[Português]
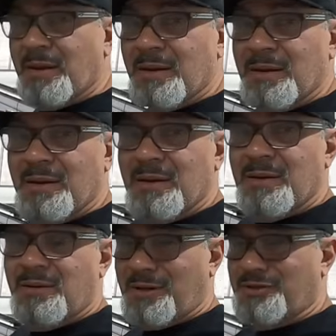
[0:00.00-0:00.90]
rapaziada.
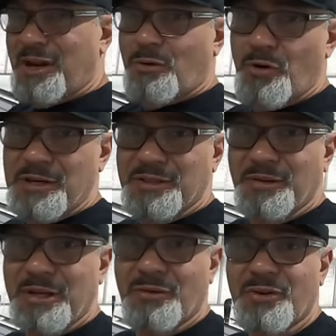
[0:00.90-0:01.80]
O Alan já é
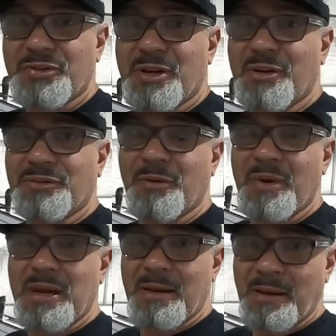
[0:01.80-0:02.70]
conhecido aqui no nosso canal
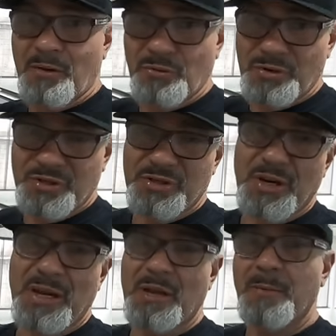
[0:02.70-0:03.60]
também, é o nosso
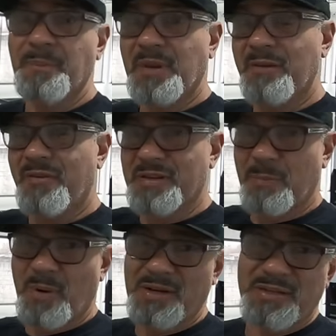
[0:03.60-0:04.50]
engenheiro que faz a
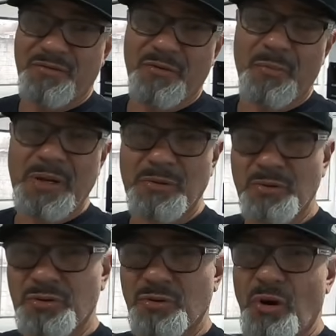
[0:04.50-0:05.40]
parte de desenvolvimento
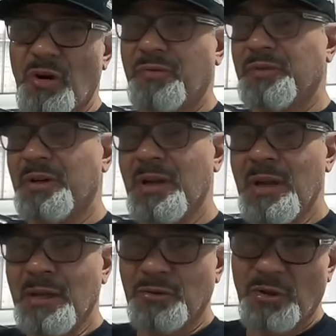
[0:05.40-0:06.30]
no software,
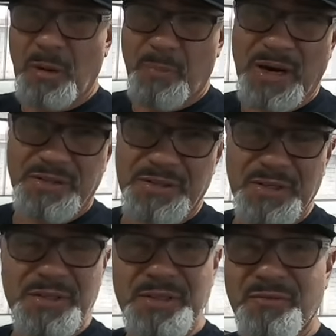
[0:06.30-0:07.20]
toda a parte
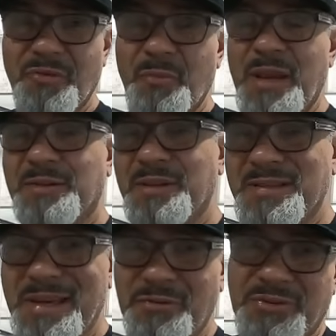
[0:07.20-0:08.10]
de desenvolvimento,
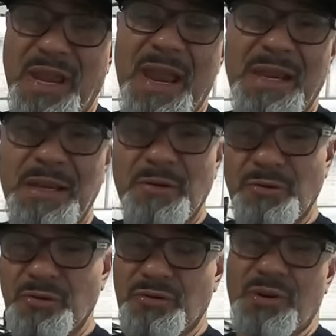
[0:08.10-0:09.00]
desenho
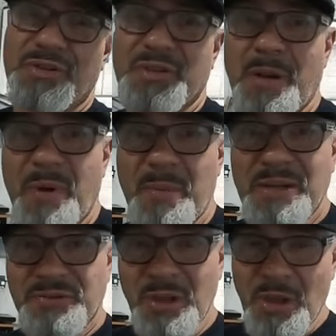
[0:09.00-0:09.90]
técnico dos nossos
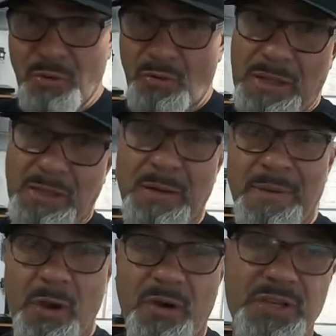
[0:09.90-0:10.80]
escapamentos. O
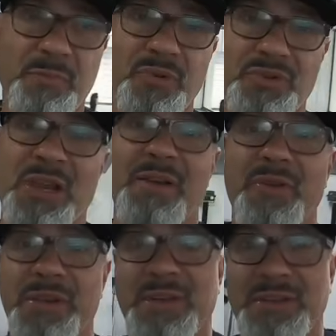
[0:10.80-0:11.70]
Alan é o
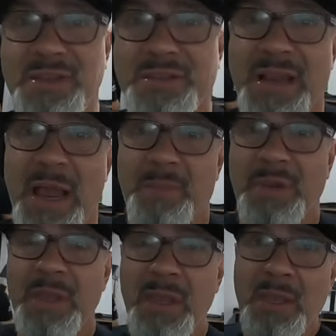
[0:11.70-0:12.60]
responsável aqui na
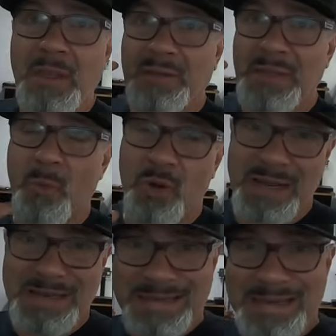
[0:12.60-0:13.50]
Gescap. Dá uma
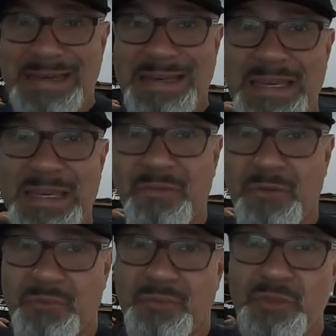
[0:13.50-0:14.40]
olhada aqui
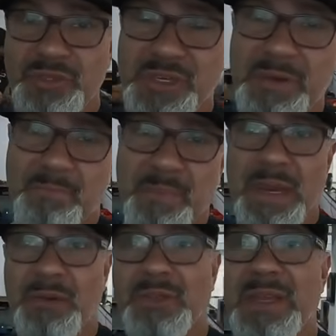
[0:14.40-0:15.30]
incrível no desempenho